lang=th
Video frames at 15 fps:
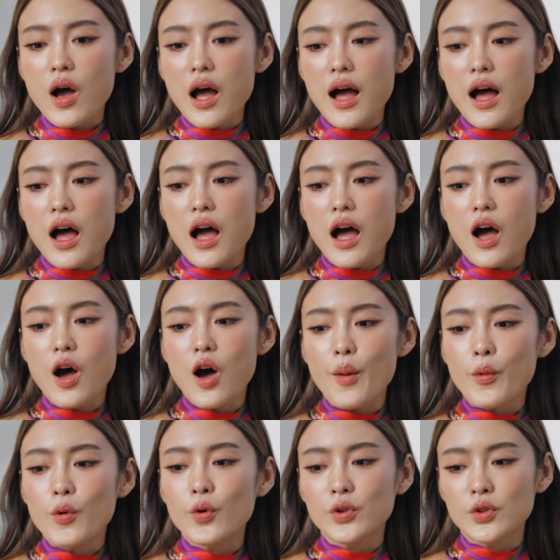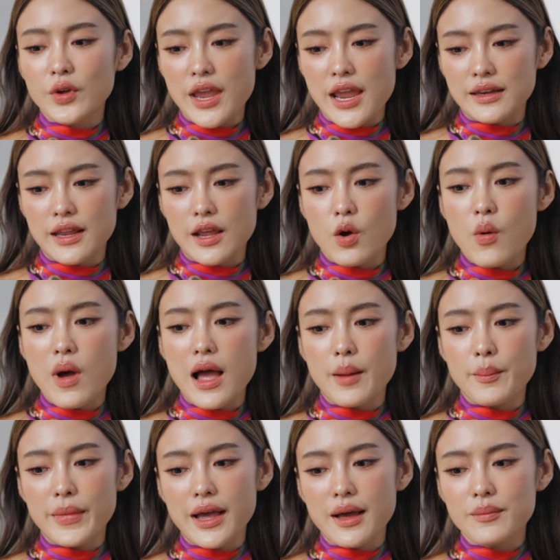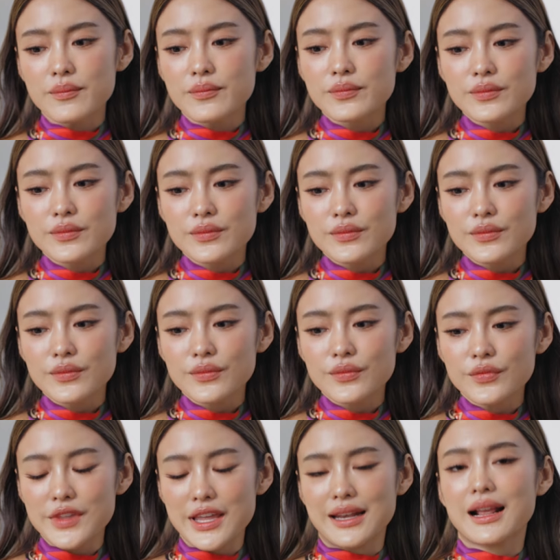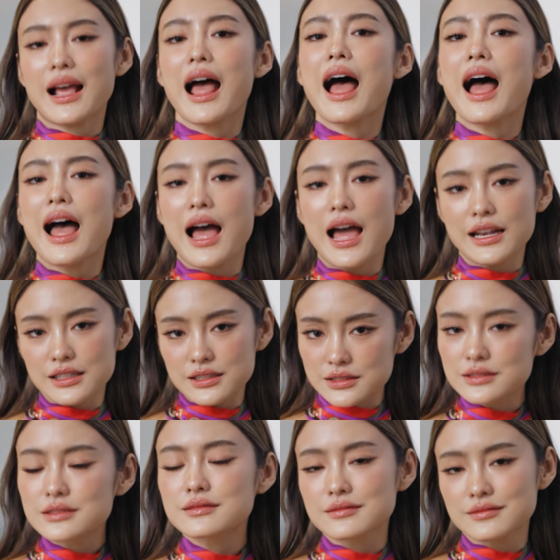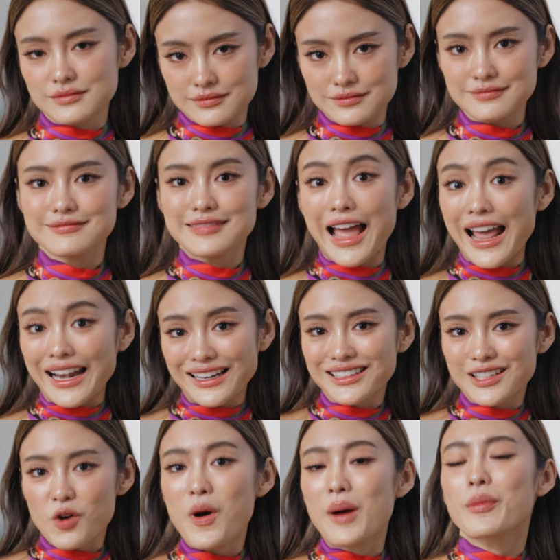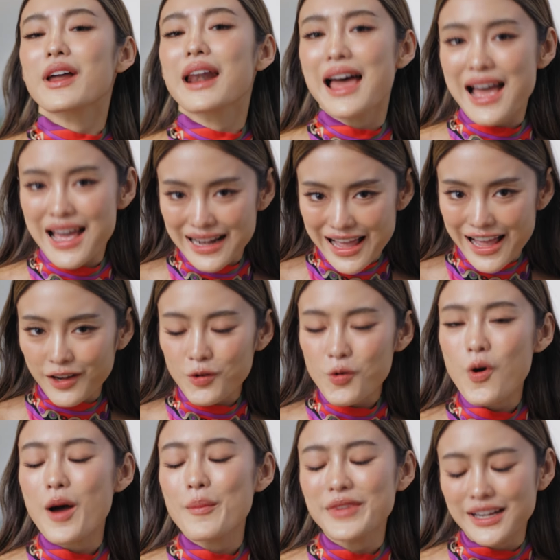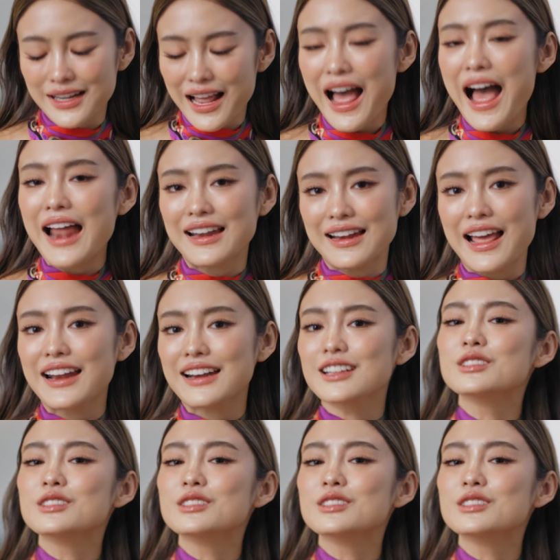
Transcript: อขอบคุณตัวเองในความแบบเด็ดขาดนั้นความกล้านั้นความเด็ดขาดนะ